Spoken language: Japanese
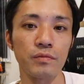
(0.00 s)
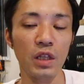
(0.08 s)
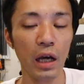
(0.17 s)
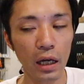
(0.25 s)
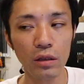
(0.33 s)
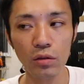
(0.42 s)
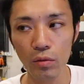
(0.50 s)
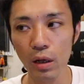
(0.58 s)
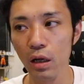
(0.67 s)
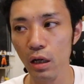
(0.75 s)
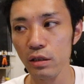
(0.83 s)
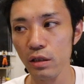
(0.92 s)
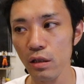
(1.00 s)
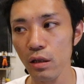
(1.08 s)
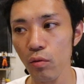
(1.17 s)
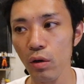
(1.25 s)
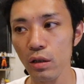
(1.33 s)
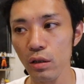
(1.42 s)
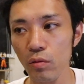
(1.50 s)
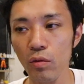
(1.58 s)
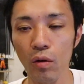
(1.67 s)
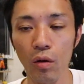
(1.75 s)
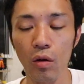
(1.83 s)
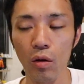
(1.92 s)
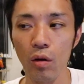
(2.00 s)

であとは稼いだお金を、